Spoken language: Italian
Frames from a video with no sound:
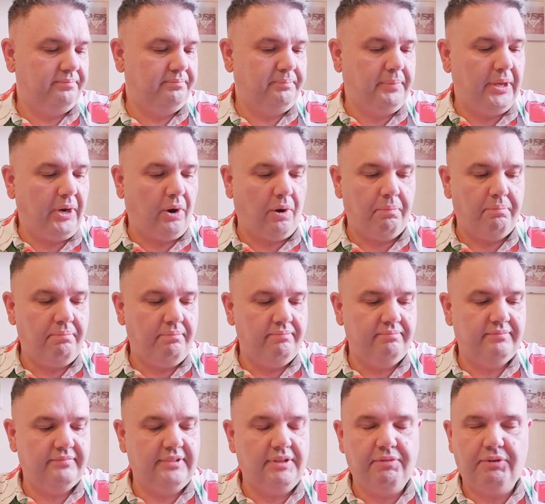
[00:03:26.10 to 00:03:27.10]
però
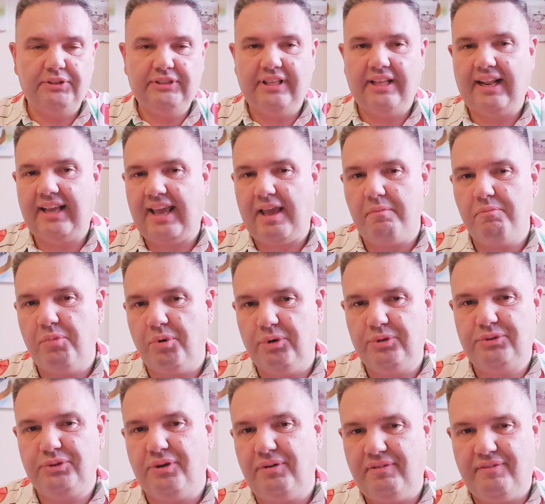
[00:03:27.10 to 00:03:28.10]
devo dire che è
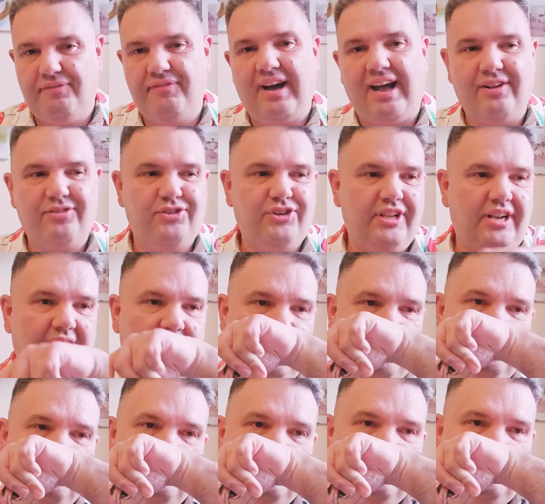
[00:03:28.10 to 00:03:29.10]
molto facile
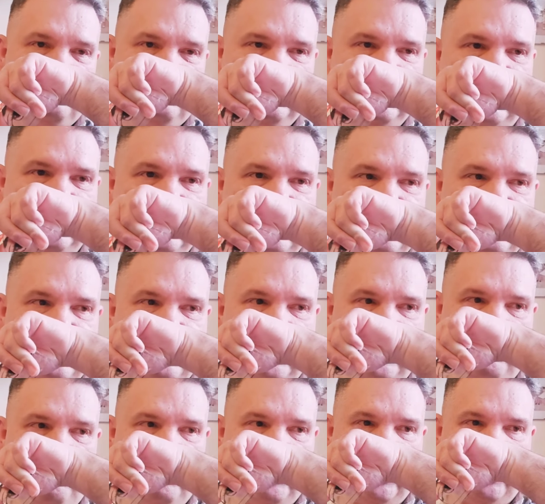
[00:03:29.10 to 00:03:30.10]
da
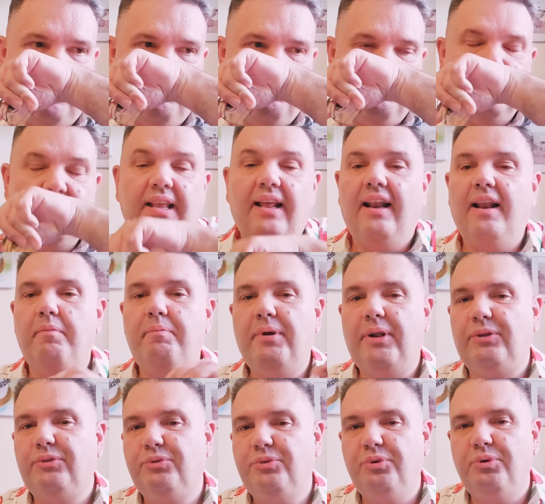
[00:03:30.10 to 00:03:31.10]
descrivere.
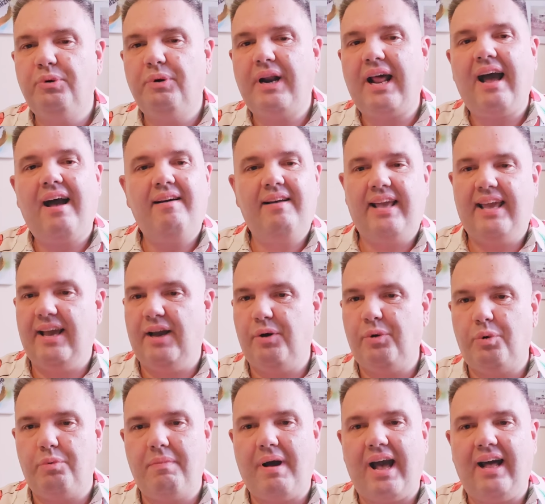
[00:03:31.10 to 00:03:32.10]
L'apertura è
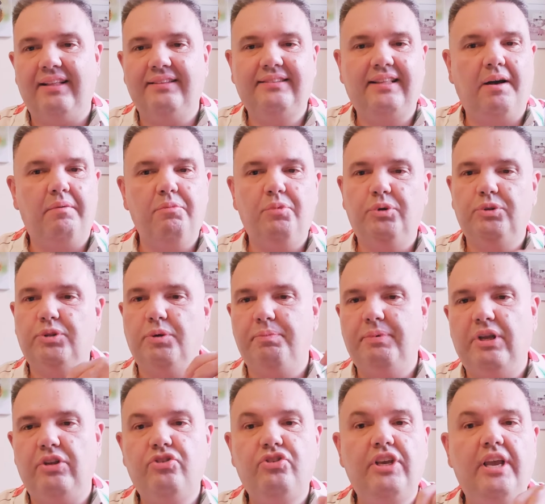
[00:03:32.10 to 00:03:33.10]
agrumata, molto
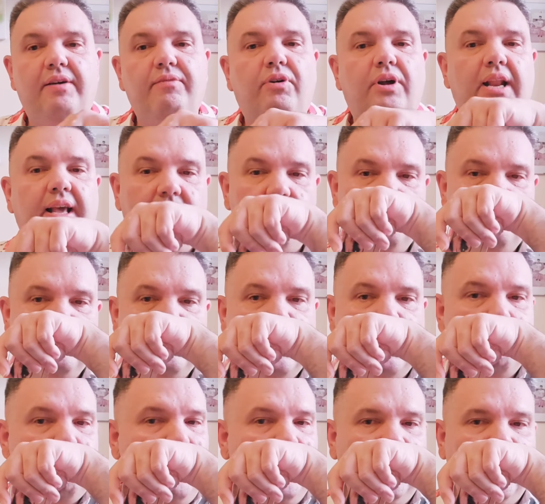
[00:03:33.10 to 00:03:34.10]
piacevole,
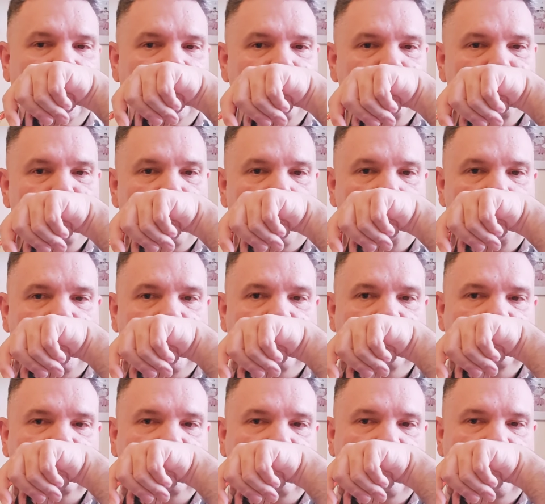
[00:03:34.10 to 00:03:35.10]
ma anche
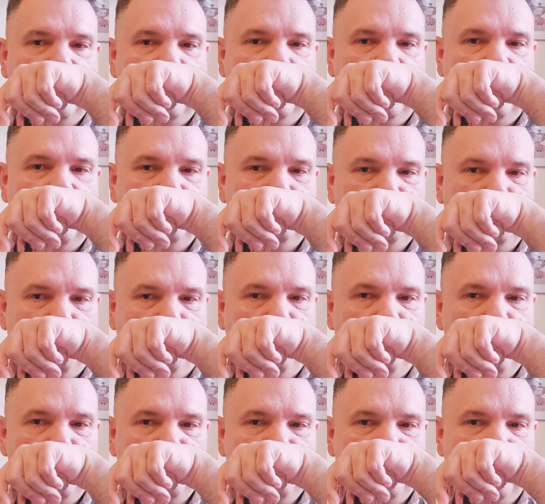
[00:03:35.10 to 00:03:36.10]
leggermente
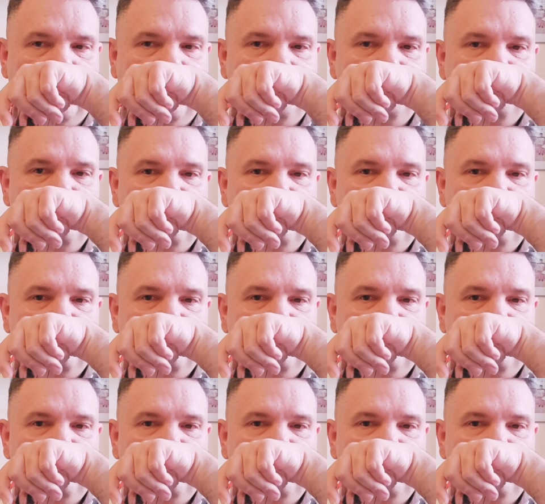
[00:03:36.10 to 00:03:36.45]
dolce,